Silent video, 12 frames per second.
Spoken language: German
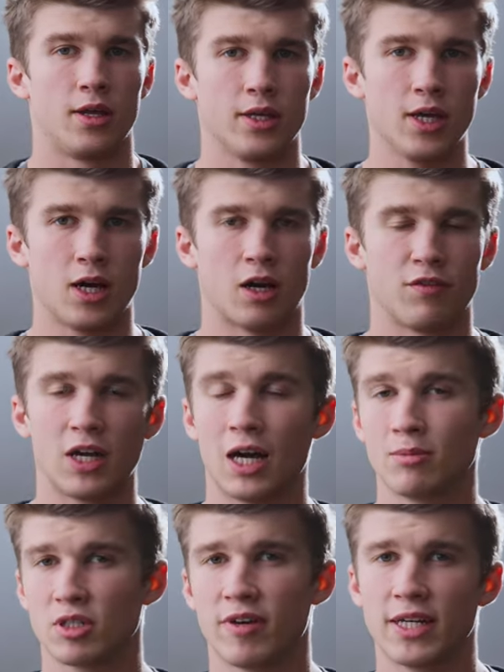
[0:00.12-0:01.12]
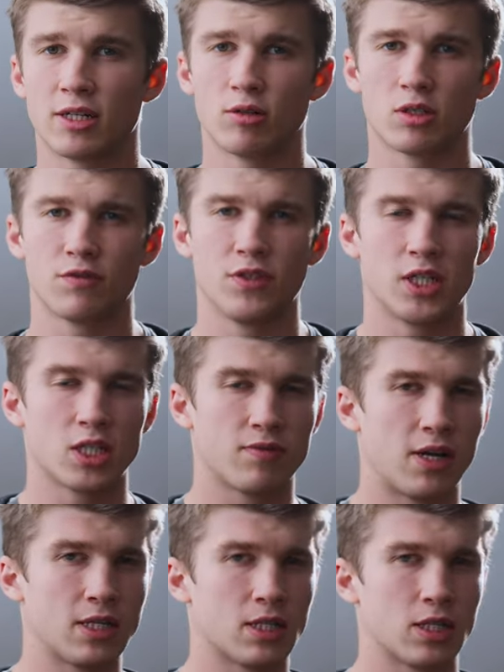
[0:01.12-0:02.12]
Ja, wir haben
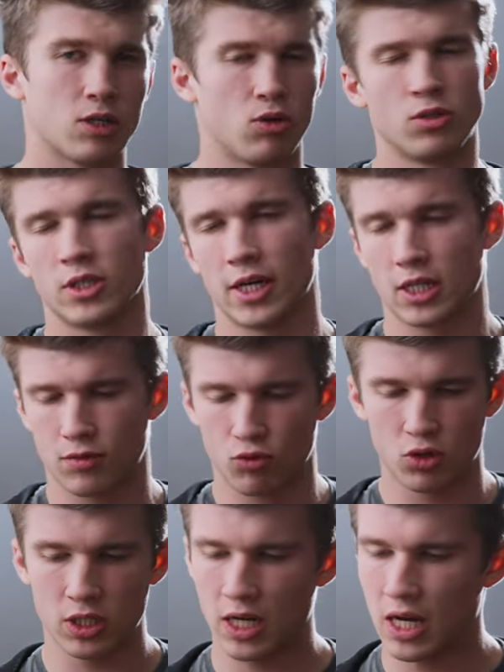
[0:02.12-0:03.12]
2024 und es wurden